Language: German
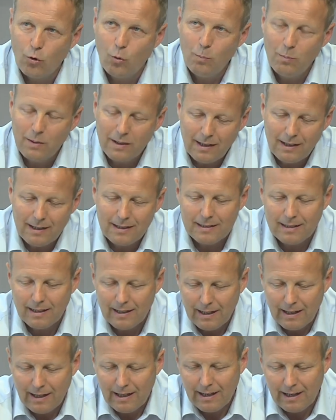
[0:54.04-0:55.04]
unbedingt
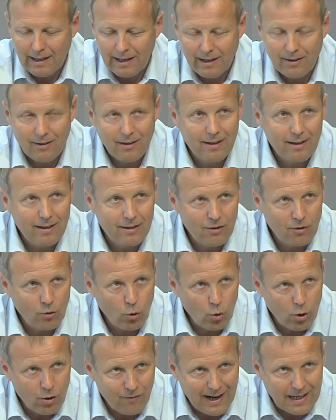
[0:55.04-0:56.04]
äh,
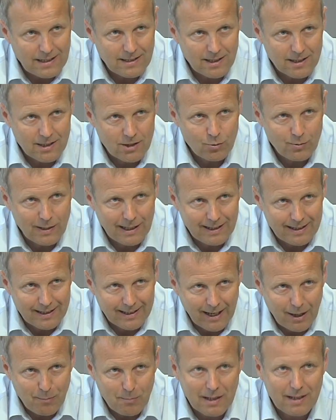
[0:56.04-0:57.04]
noch Wasser zu
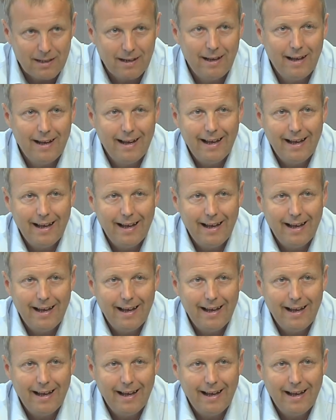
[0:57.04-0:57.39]
entnehmen.